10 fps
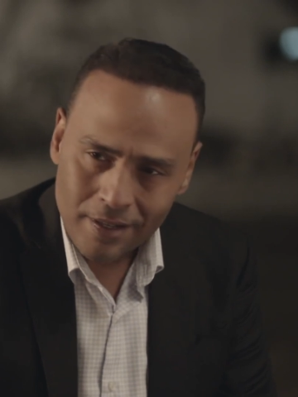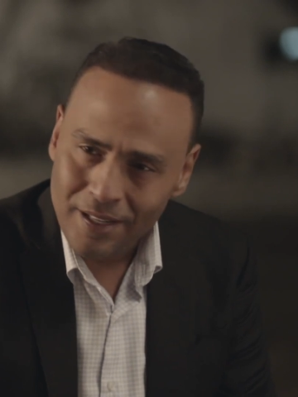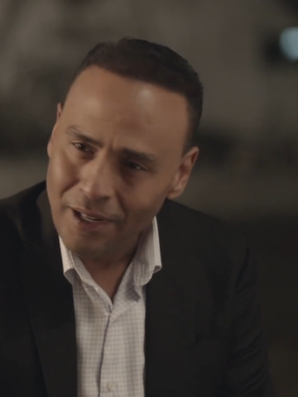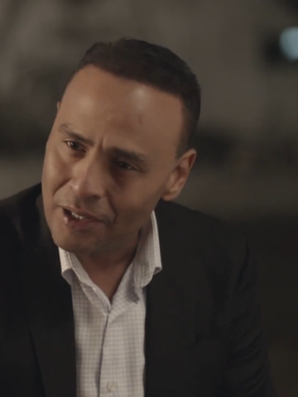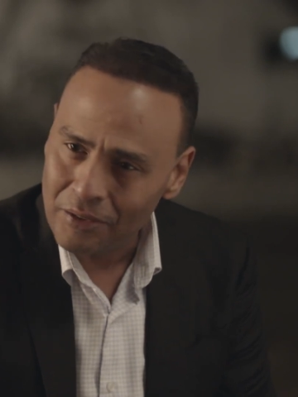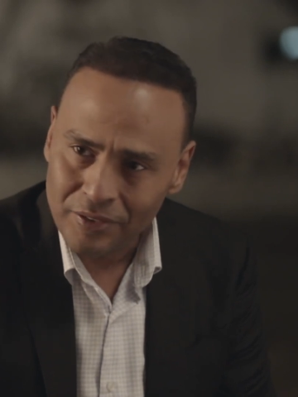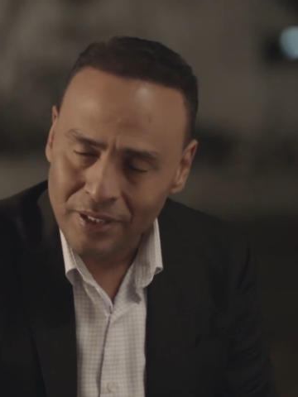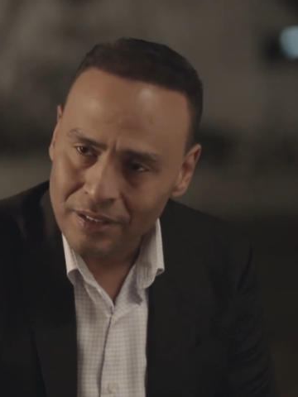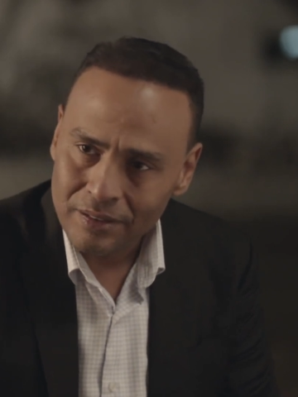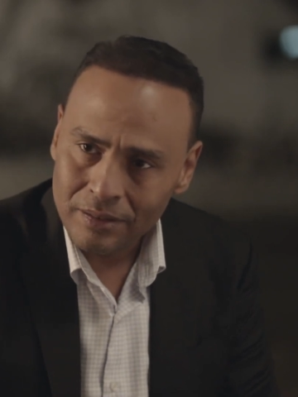إيه القرف ده؟
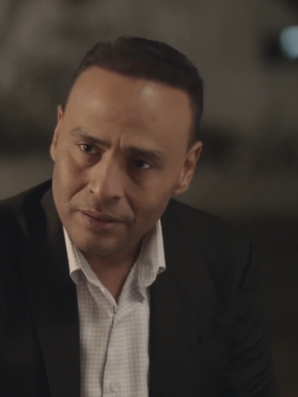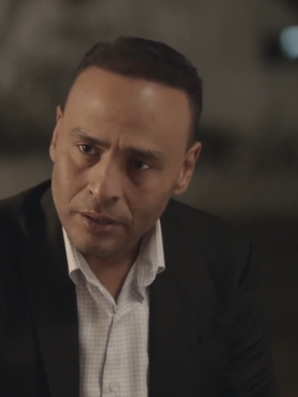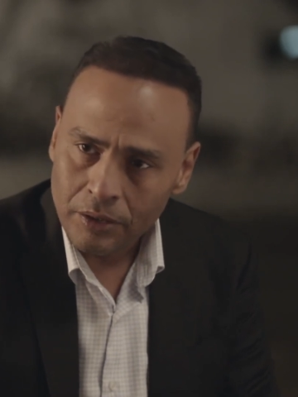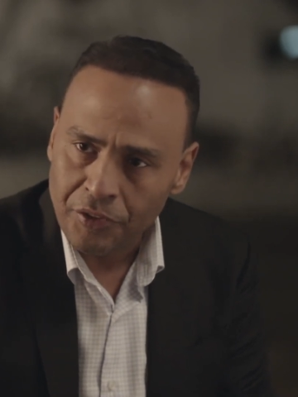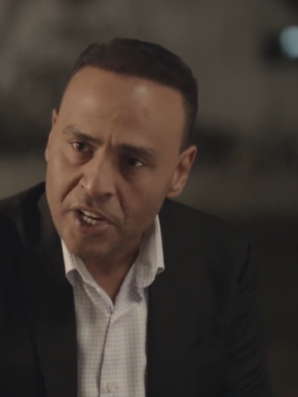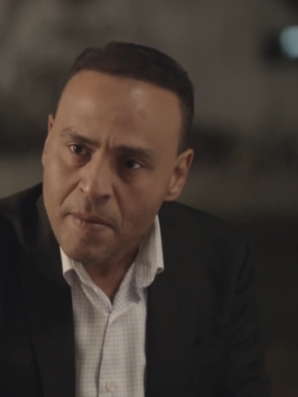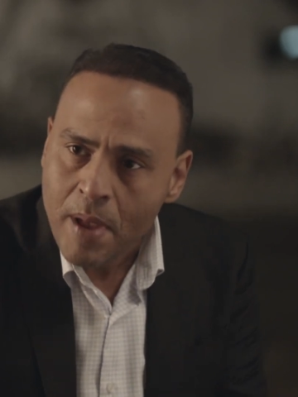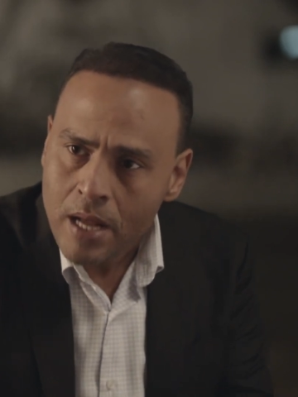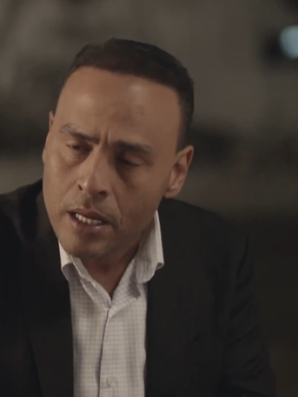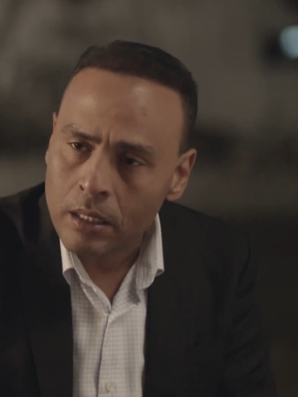في إيه
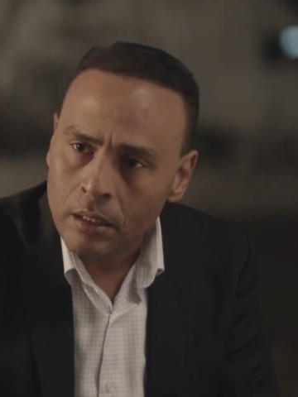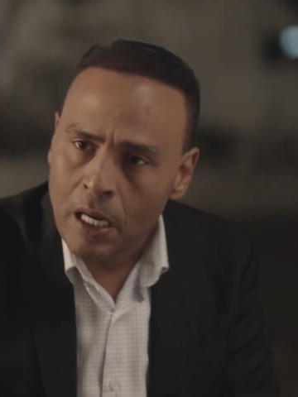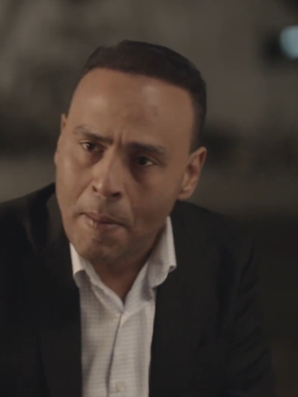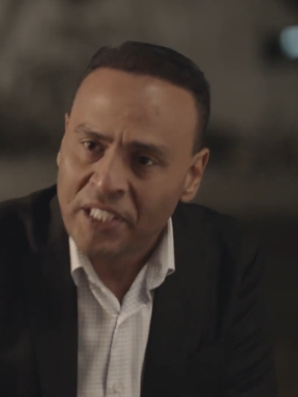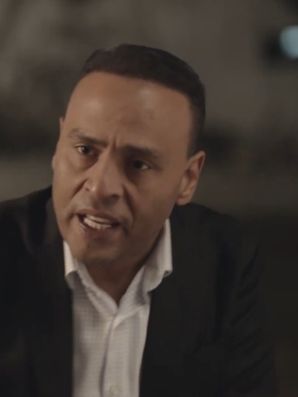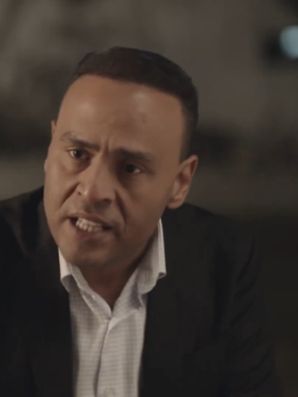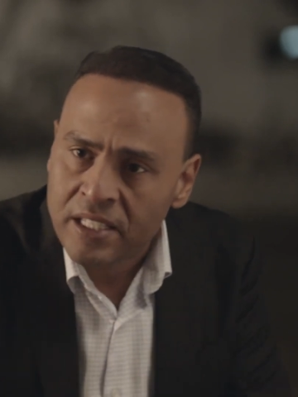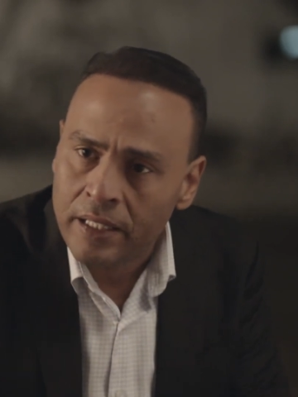مالك؟ إيه ماسك عليك